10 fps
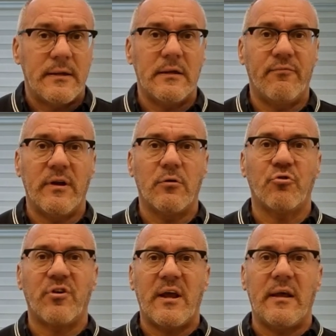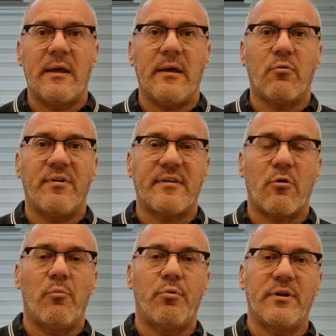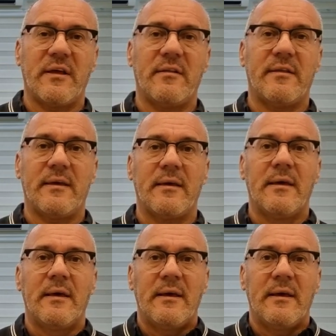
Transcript: Il varicocele è questa componente